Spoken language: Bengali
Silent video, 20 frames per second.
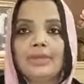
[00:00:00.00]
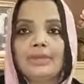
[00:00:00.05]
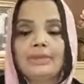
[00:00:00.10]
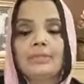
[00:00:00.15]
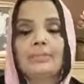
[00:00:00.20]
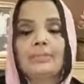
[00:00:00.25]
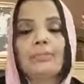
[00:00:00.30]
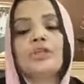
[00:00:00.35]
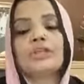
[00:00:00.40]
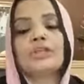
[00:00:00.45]
মানে
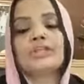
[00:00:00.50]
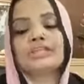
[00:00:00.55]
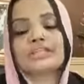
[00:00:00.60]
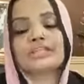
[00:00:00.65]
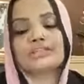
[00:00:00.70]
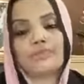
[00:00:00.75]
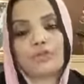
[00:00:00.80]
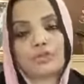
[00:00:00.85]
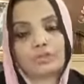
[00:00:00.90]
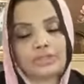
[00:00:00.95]

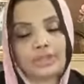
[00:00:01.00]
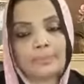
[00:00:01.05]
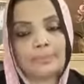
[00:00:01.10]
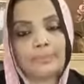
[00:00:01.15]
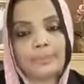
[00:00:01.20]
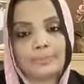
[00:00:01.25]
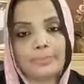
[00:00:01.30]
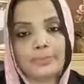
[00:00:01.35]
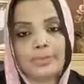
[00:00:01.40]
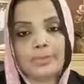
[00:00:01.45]
পলিটিক্স ফর
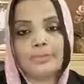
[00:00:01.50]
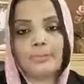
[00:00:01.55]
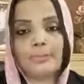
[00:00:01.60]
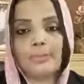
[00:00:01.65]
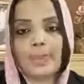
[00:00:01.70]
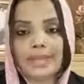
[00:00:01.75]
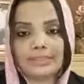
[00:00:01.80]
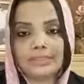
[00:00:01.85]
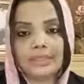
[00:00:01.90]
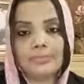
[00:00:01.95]
দ্য পিপল
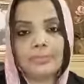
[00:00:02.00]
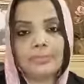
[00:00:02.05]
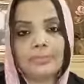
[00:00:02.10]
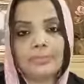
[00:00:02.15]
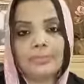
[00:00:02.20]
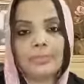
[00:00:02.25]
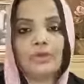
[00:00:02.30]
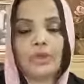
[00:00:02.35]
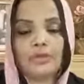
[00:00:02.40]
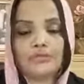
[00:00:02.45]
বাই দ্য
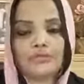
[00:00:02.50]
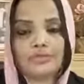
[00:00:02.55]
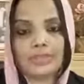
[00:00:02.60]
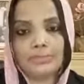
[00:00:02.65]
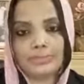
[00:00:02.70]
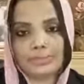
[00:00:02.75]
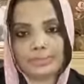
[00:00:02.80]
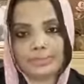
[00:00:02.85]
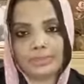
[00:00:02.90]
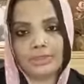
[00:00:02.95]
পিপল অফ
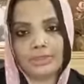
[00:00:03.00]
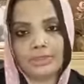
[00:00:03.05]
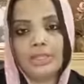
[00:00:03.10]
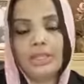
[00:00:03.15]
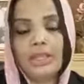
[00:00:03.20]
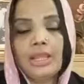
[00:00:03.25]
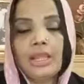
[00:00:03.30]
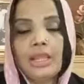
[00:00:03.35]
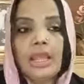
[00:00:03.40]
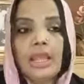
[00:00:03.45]
দ্য পিপল
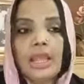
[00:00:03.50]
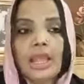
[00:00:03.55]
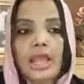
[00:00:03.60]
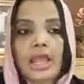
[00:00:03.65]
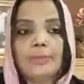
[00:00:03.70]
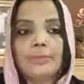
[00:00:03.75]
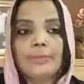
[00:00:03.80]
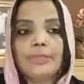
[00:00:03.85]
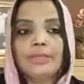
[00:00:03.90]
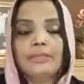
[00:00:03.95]

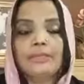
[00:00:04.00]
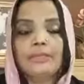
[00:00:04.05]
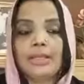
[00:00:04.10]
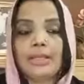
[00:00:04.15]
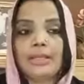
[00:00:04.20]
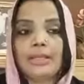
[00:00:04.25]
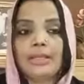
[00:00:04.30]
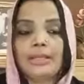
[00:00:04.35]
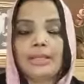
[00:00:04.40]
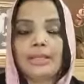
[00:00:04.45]
আমি
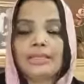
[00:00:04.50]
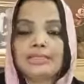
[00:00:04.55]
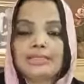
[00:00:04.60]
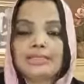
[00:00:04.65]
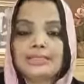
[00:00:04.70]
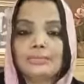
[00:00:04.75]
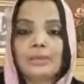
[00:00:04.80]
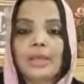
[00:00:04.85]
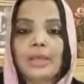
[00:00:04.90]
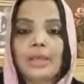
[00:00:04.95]
এই
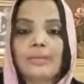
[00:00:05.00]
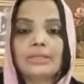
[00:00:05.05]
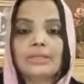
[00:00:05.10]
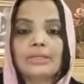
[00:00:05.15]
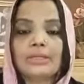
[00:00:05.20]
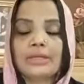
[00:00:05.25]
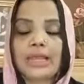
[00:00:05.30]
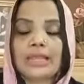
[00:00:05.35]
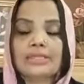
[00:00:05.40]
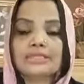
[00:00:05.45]
জীবন
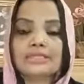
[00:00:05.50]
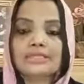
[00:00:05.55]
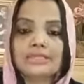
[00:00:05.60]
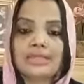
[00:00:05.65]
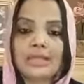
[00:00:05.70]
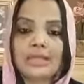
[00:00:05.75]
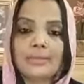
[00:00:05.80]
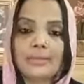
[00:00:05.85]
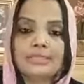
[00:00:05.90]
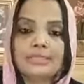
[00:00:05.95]
আমার
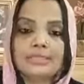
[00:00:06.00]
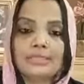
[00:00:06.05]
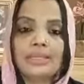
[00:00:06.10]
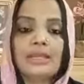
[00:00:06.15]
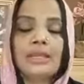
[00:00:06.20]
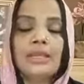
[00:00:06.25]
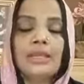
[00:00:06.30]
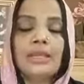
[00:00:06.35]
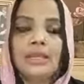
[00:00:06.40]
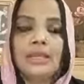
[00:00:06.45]
রাজনীতির আমার
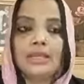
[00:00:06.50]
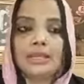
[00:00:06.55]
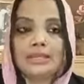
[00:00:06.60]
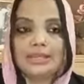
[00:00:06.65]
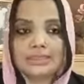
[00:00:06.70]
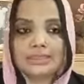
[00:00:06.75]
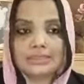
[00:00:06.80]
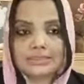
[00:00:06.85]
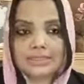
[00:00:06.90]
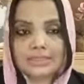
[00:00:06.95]
যে
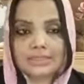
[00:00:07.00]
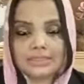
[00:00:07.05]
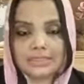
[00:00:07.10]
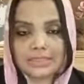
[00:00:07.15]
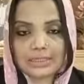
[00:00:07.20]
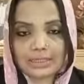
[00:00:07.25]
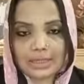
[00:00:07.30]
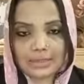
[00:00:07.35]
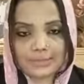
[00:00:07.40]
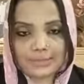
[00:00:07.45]
যে
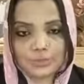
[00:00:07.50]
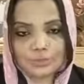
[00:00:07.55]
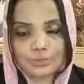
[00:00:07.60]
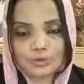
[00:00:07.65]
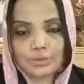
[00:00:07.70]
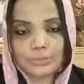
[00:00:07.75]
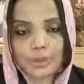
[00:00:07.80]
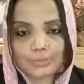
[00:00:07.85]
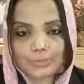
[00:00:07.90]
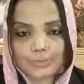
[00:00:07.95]
আপনি
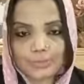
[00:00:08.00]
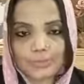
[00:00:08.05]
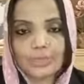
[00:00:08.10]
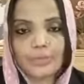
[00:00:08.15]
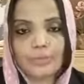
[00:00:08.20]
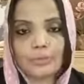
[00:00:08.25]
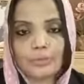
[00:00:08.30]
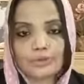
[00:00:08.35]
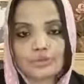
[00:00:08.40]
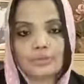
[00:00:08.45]
যদি আপনি
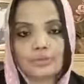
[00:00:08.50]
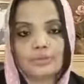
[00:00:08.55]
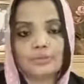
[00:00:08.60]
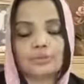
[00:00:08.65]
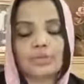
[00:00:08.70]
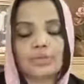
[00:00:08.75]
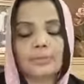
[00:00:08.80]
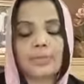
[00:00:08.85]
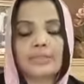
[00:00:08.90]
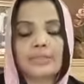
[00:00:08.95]
আমাকে প্রশ্ন
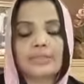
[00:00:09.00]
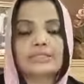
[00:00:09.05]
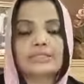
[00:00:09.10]
করতে